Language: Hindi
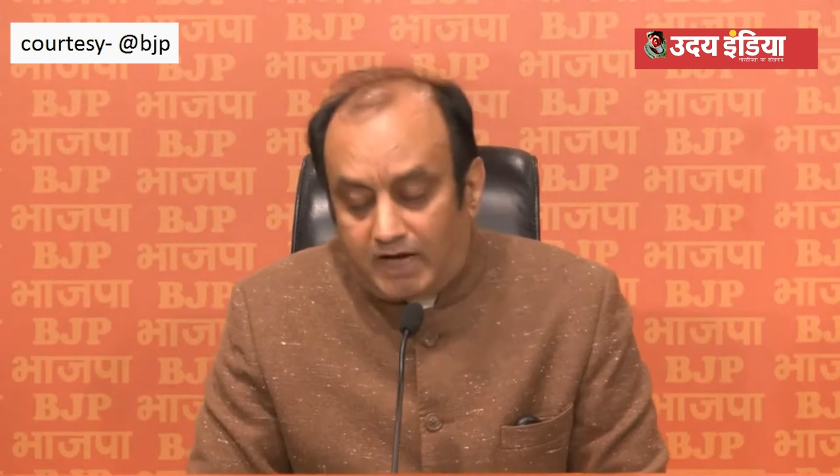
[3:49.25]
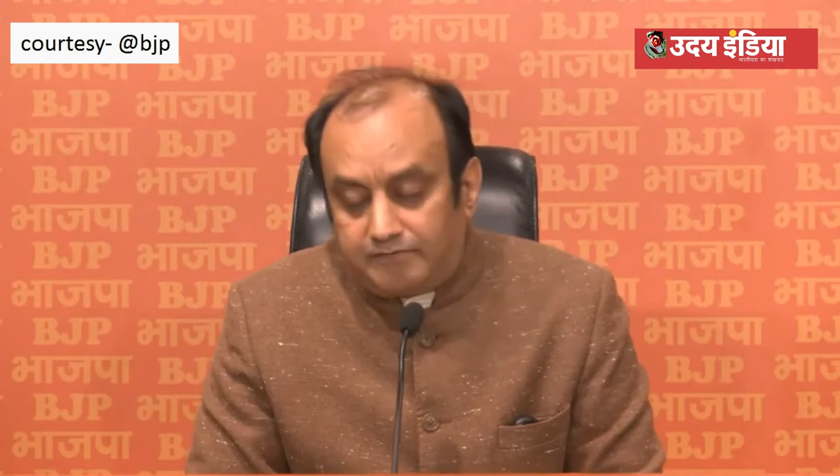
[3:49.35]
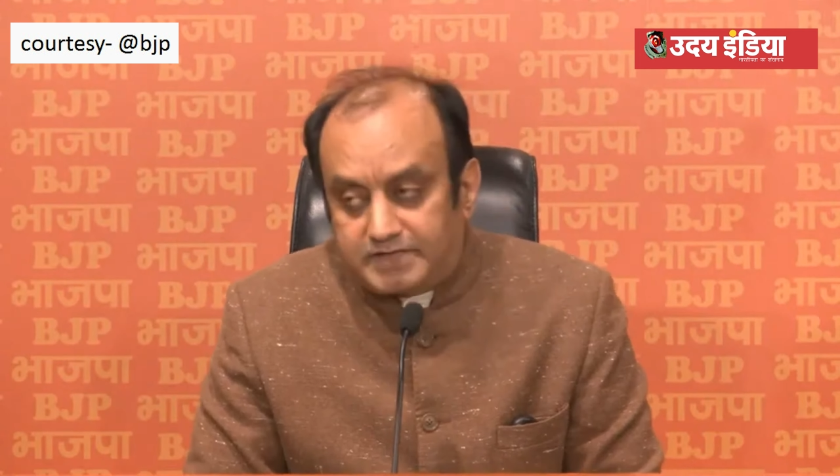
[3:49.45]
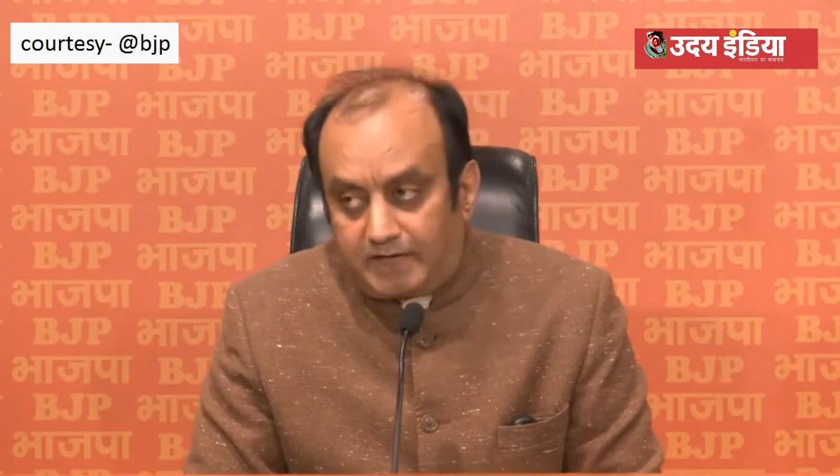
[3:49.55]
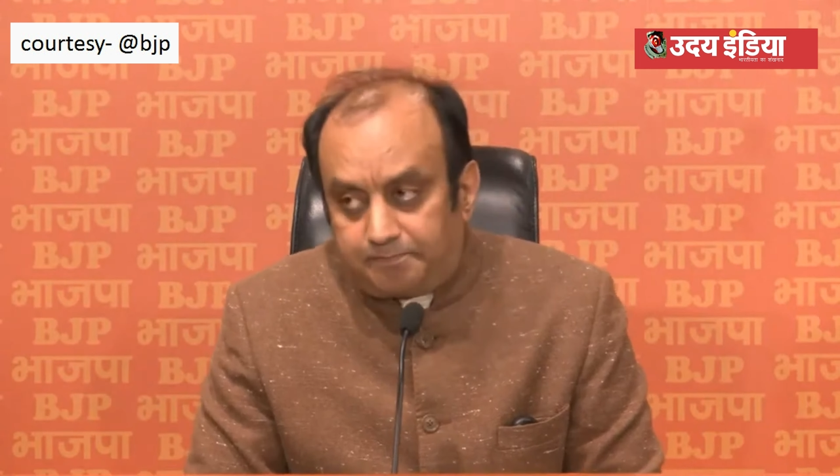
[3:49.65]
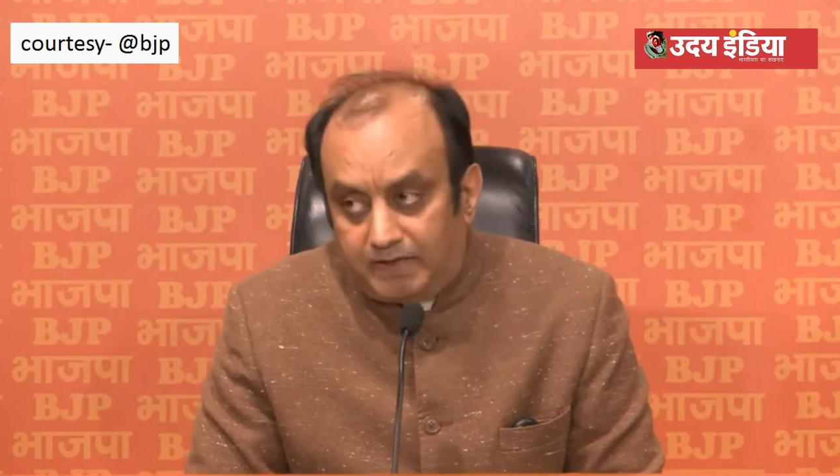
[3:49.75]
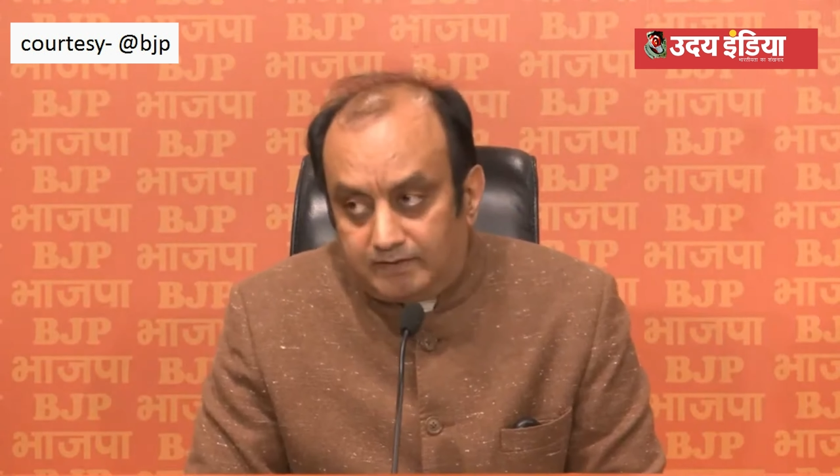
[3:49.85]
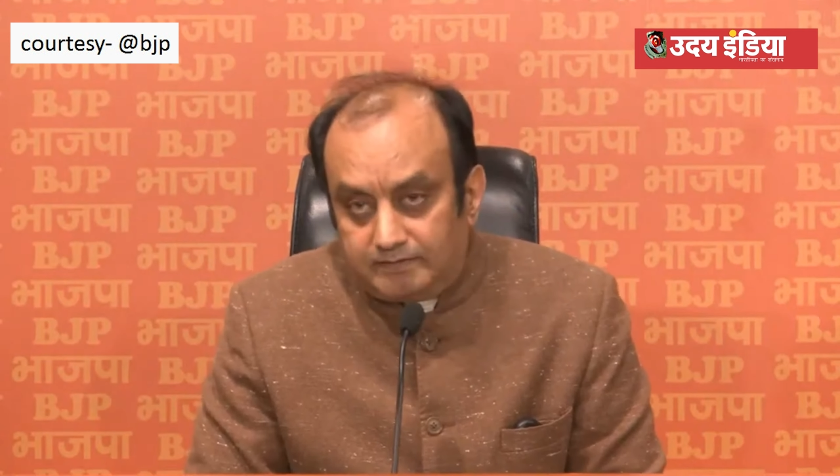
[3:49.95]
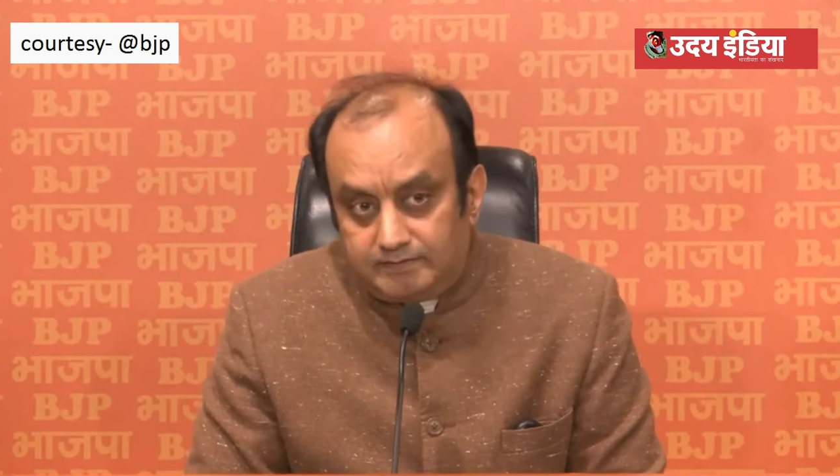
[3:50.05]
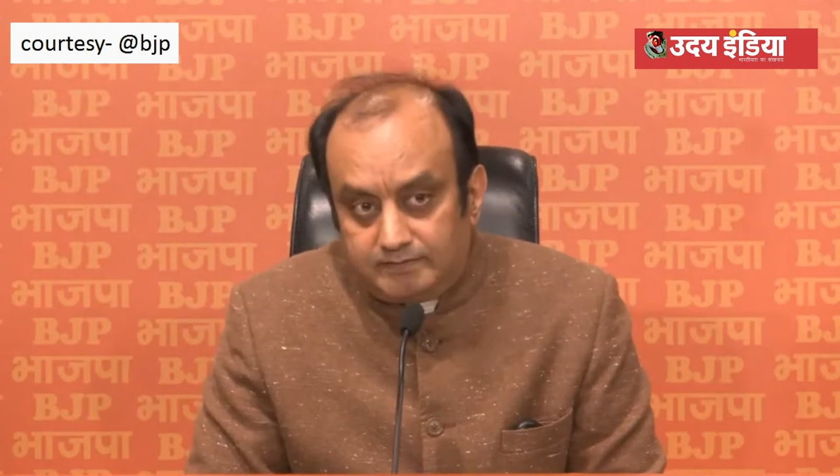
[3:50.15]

अवसर पर